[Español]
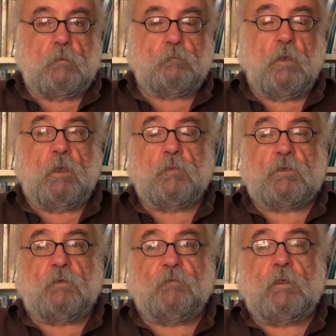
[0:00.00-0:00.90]

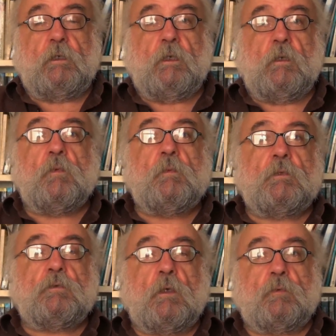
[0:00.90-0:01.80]
podemos definir el
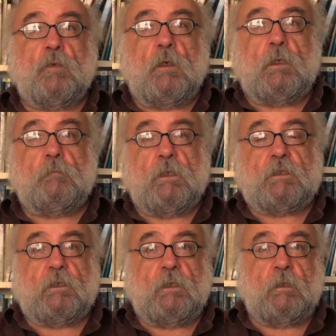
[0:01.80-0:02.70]
momento actual en
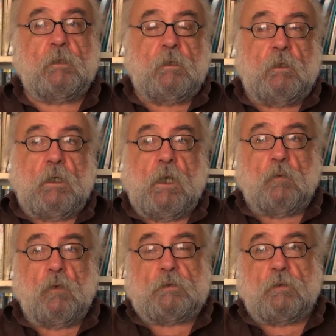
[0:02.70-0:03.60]
base a
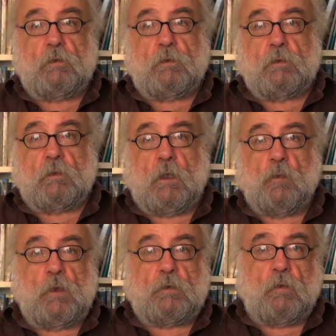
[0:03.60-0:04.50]
cuatro, a
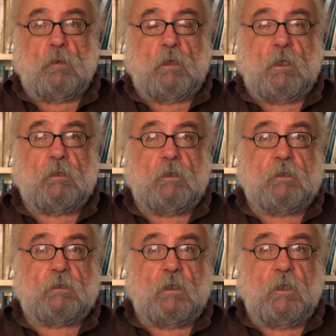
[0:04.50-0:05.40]
cuatro
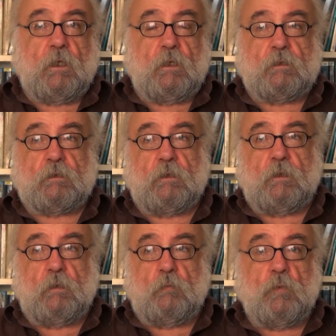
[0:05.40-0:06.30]
grandes ejes
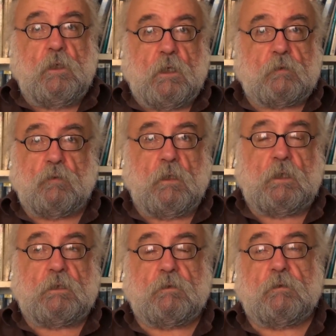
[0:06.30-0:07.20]
eh, muy
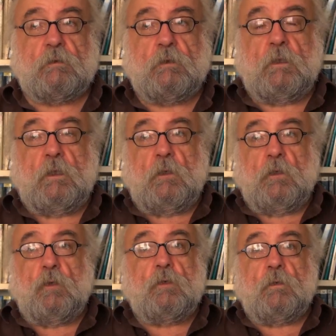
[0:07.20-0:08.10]
actuales. ¿no?
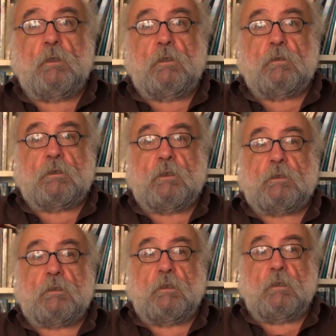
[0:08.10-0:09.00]
Uno de ellos
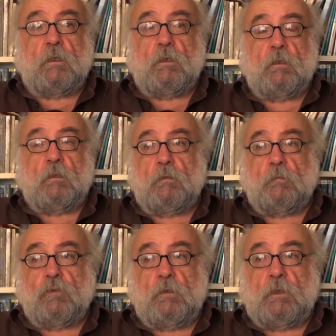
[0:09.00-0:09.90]
es,
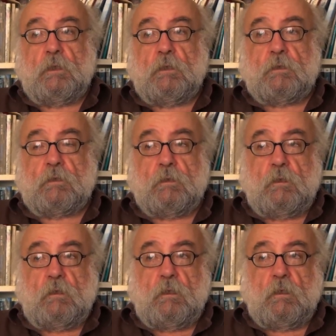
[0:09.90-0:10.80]
eh, pues,
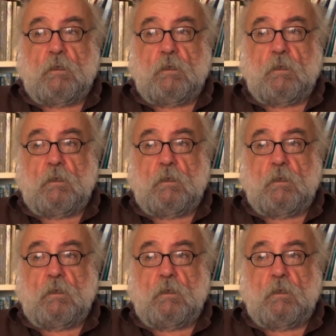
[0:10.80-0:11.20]
eh,